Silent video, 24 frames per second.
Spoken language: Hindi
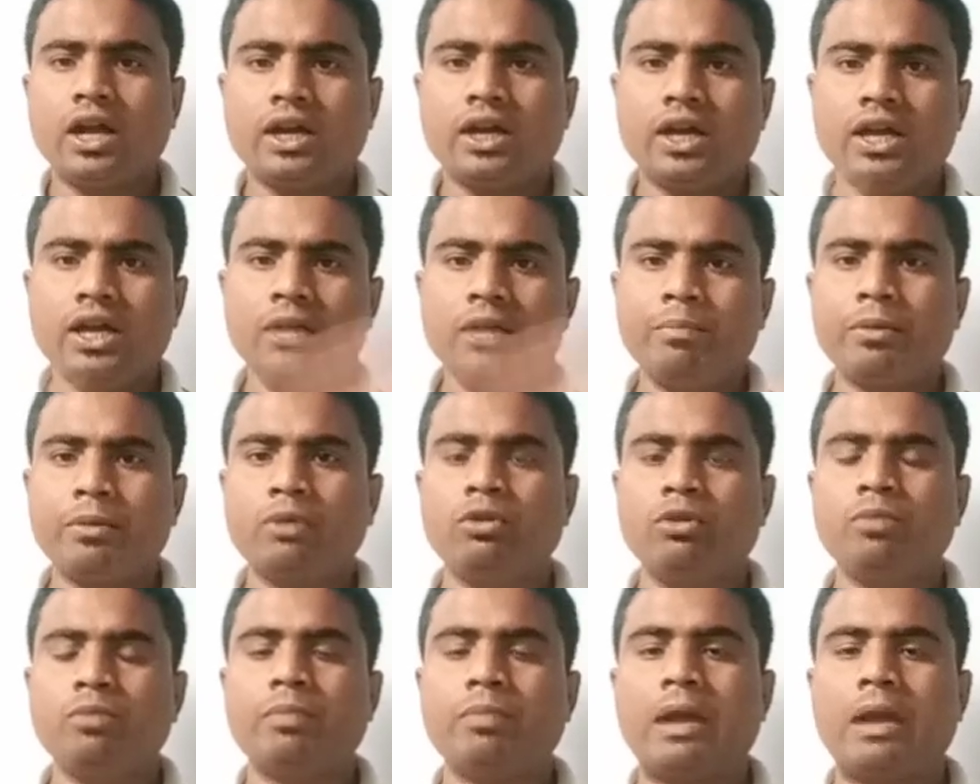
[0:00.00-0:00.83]
कहीं पर
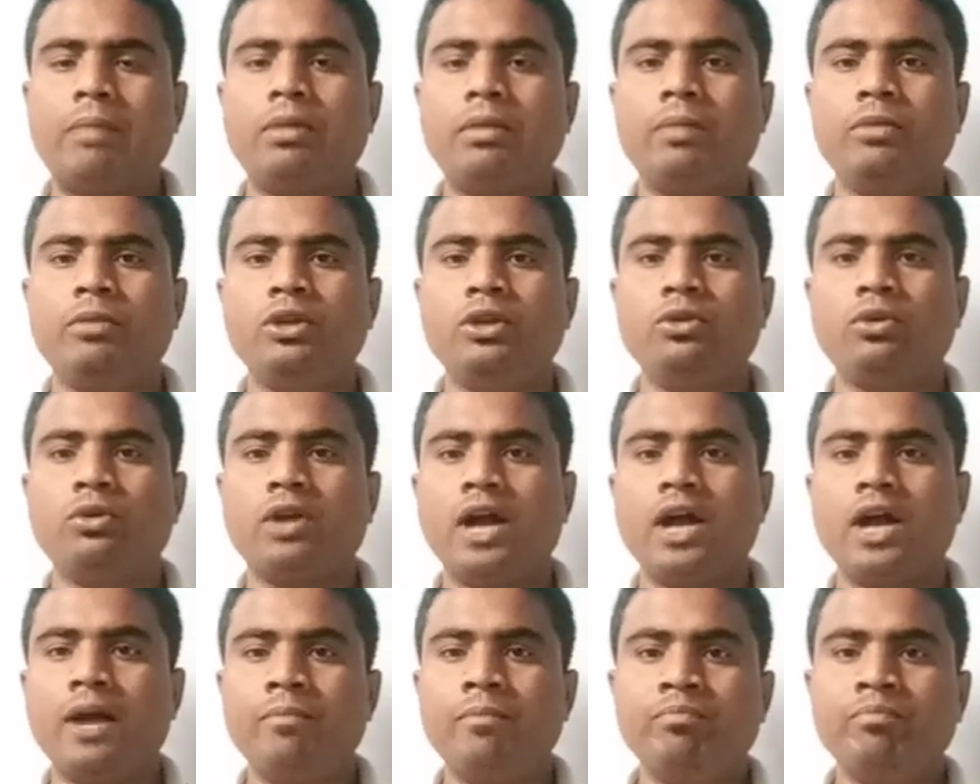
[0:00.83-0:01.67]
कोई प्रॉब्लम नहीं
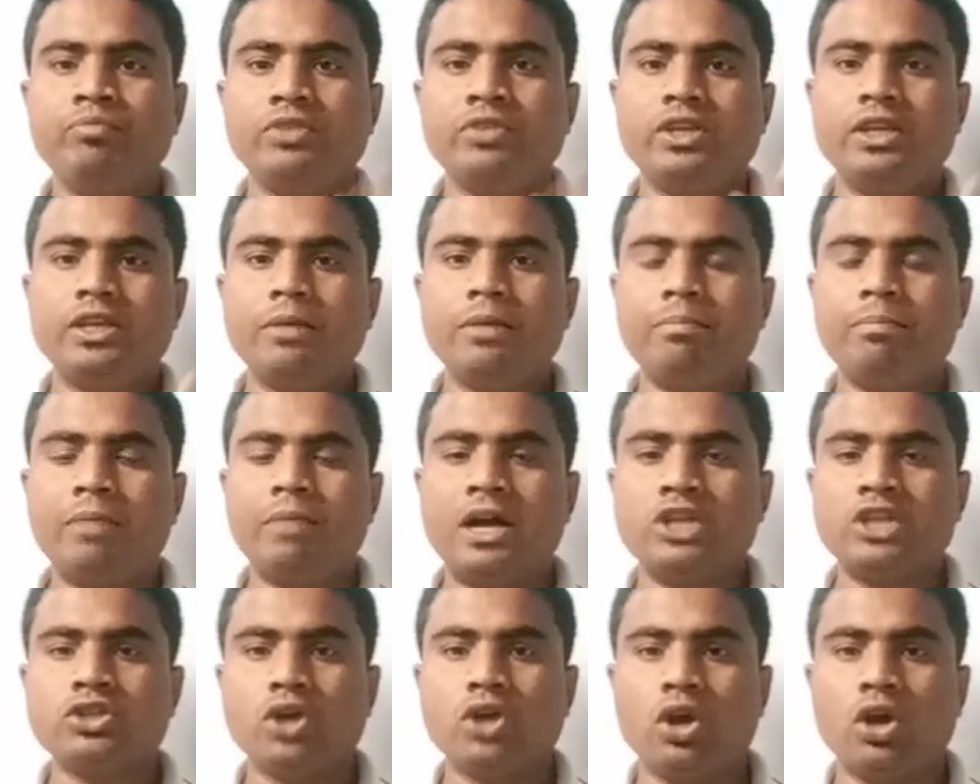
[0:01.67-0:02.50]
होगा ये
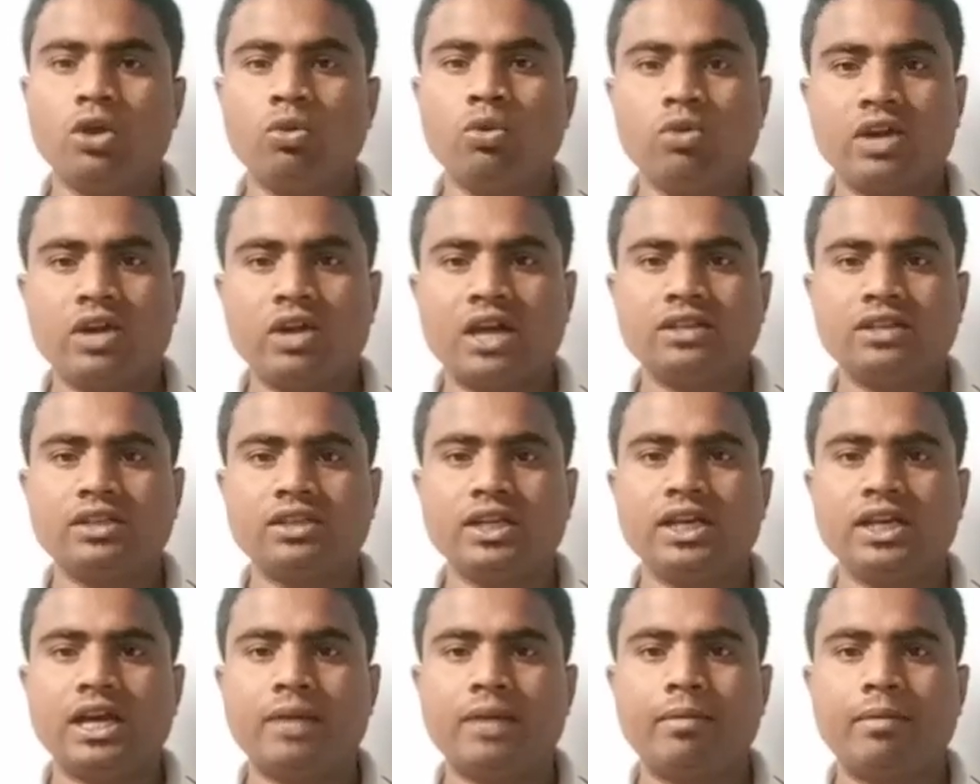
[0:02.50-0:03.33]
पांच अनोखा
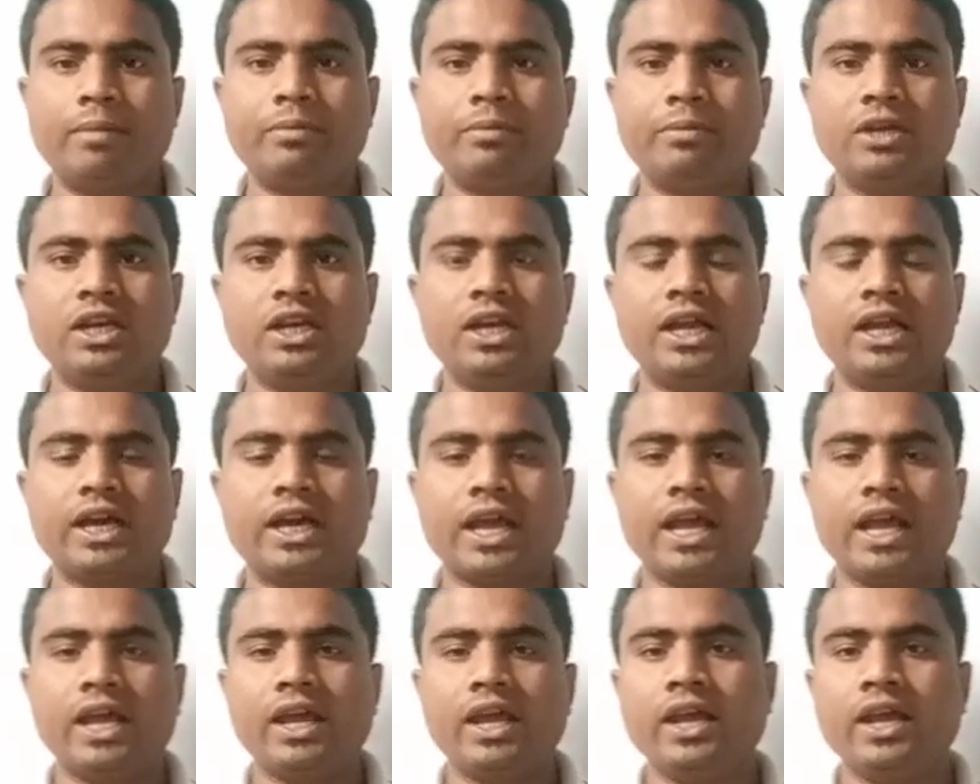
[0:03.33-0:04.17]
तरीका हम आपके लिए
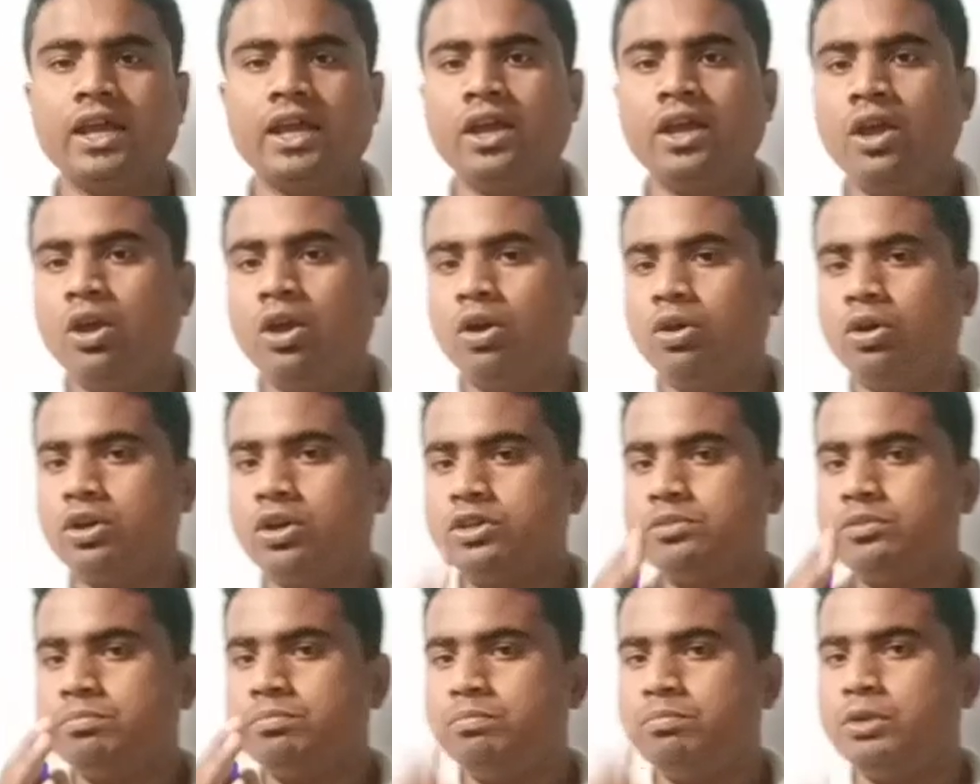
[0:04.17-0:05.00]
लेकर आए हैं
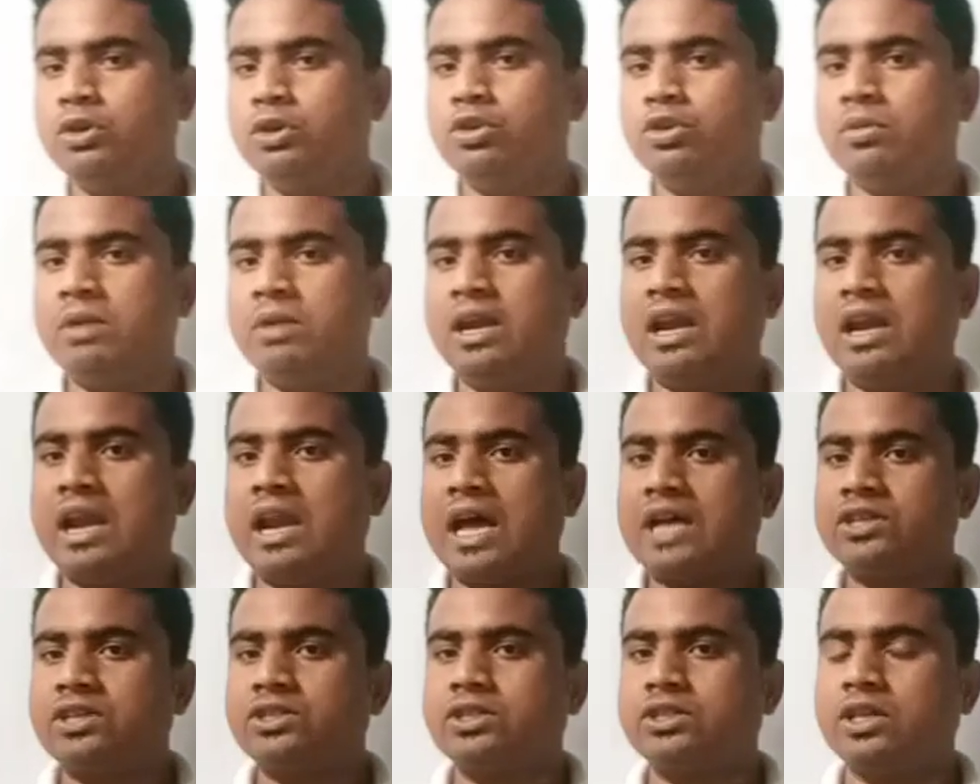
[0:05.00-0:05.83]
इस वीडियो में
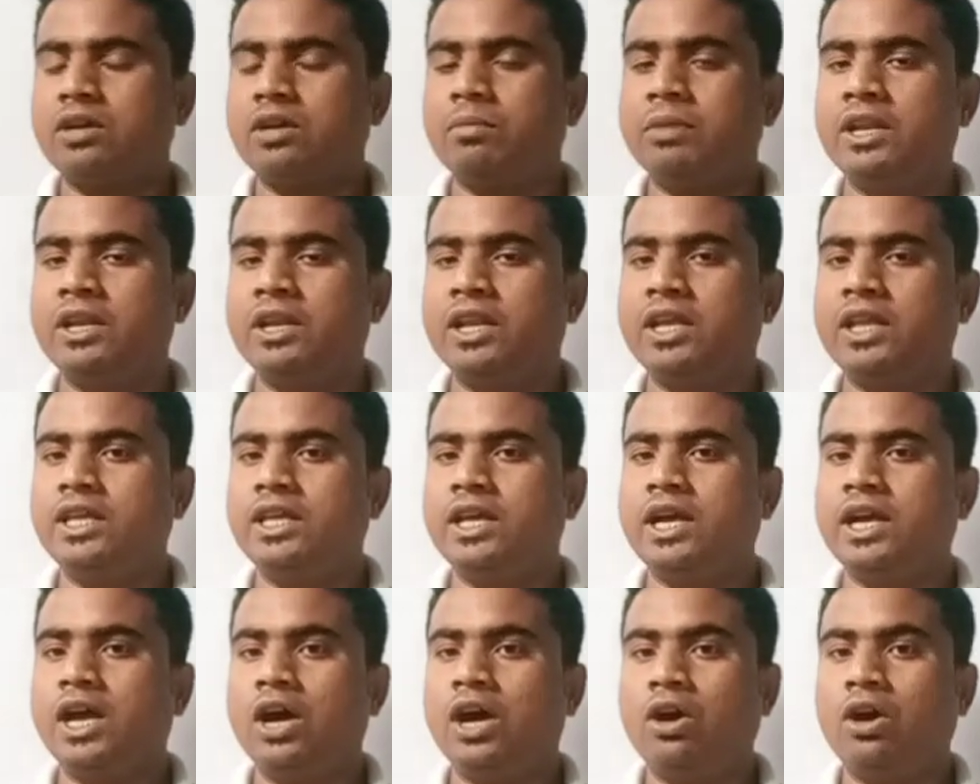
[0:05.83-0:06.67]
लास्ट तक बने
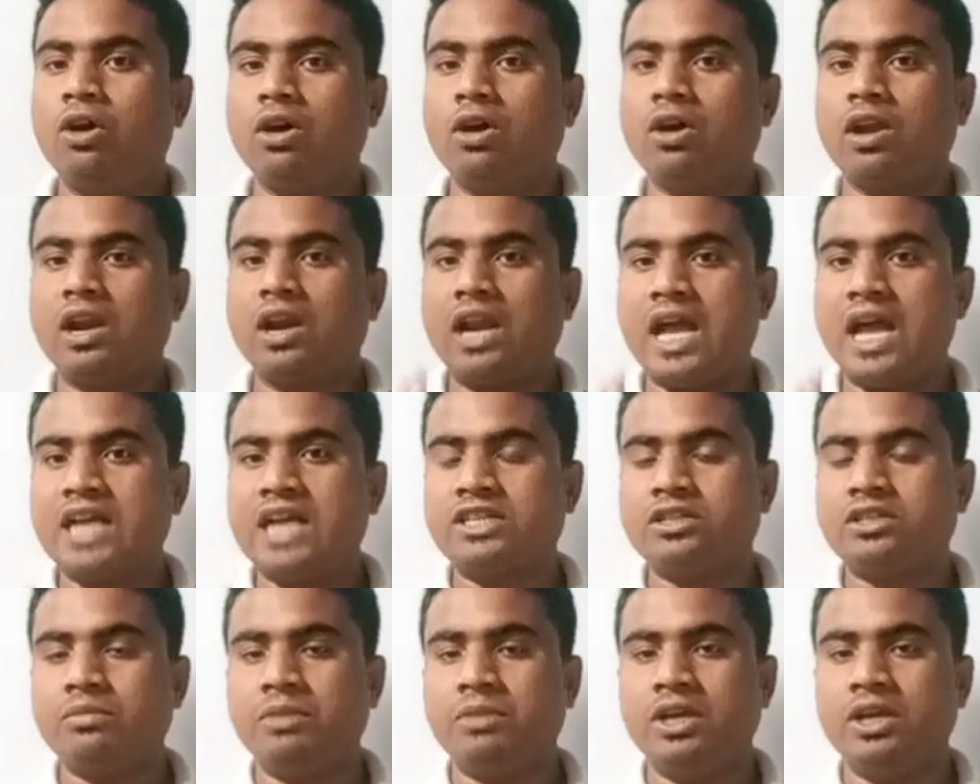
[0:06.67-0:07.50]
रहिएगा और
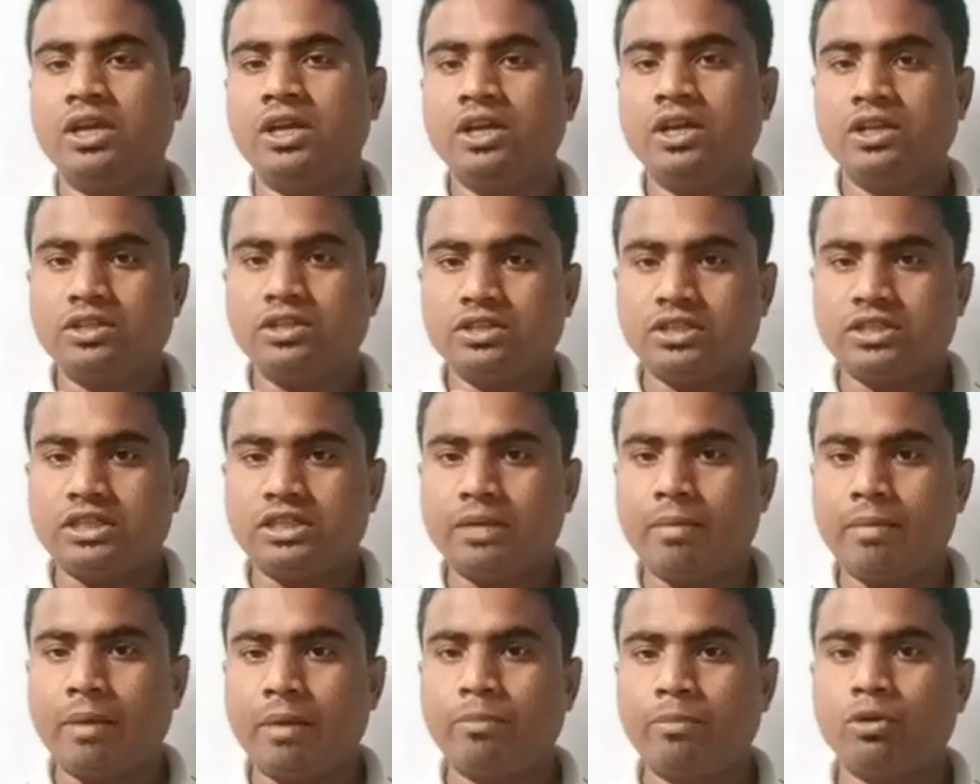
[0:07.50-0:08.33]
लास्ट में
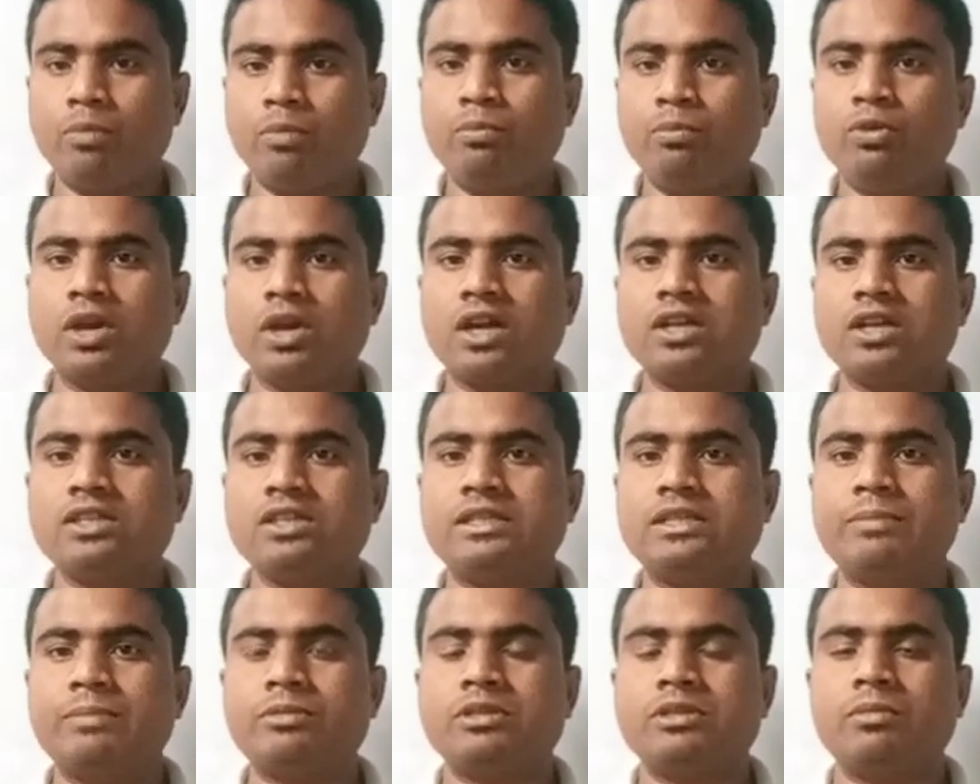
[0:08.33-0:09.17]
जब आपको पूरा
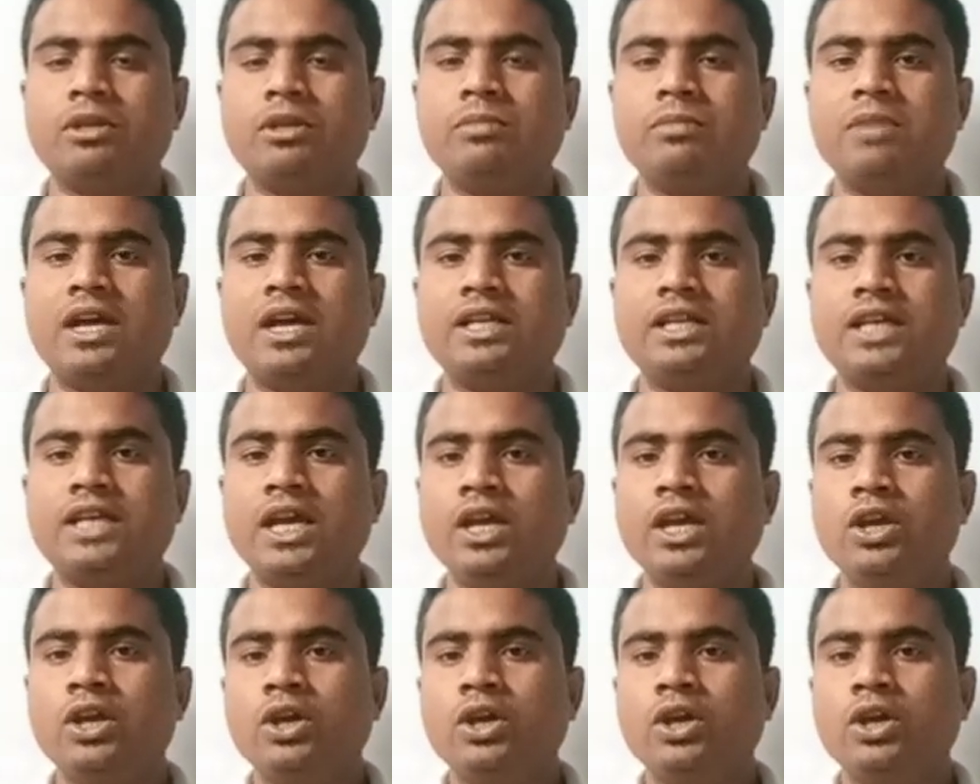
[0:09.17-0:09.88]
कंसेप्ट समझ में आ जाए